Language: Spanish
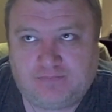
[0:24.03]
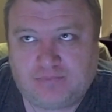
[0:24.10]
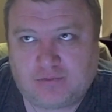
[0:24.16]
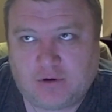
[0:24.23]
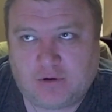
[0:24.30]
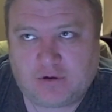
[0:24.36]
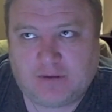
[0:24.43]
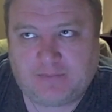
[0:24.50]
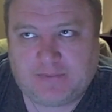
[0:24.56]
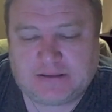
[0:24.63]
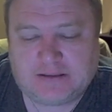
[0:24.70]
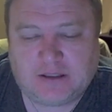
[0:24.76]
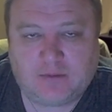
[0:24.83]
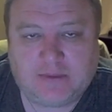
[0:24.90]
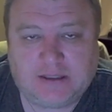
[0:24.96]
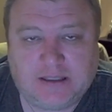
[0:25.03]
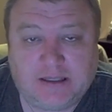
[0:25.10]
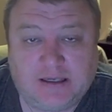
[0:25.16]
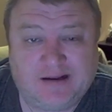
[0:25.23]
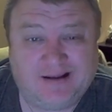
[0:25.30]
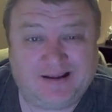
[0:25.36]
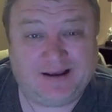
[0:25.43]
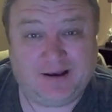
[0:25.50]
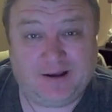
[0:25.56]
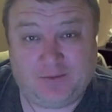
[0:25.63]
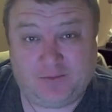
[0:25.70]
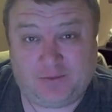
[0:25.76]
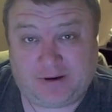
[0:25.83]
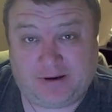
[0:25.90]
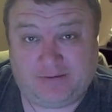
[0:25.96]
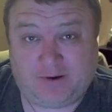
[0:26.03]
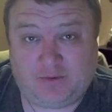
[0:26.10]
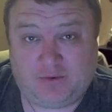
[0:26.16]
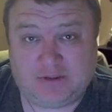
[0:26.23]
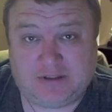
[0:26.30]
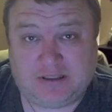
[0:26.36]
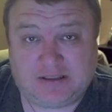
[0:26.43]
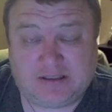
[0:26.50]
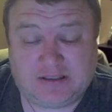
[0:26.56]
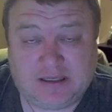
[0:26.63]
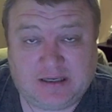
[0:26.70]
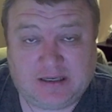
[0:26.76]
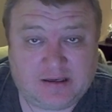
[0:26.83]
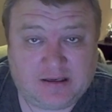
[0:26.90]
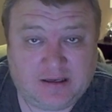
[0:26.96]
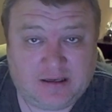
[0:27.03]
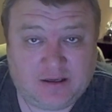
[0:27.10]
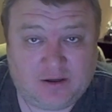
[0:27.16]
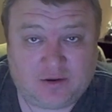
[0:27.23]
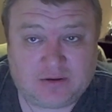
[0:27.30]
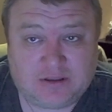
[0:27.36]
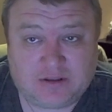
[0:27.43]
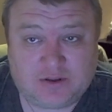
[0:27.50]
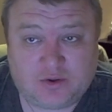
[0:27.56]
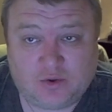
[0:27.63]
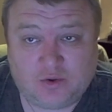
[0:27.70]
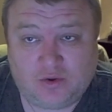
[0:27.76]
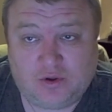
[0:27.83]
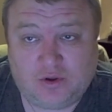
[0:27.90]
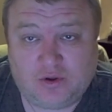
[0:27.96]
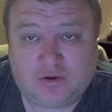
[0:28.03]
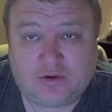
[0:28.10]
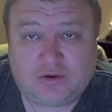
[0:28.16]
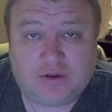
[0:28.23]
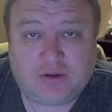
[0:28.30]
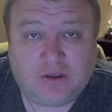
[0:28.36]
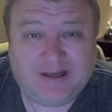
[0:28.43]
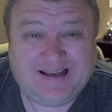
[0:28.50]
creo que pasado mañana porque vamos a estar en los estudios